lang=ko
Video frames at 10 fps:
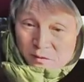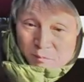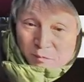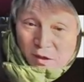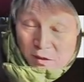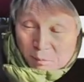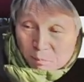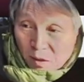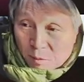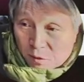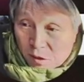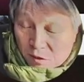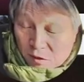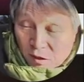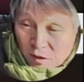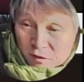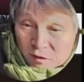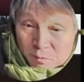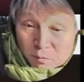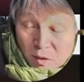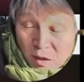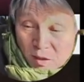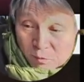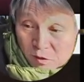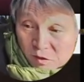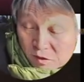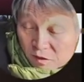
미안한 마음이랄까 이런 마음을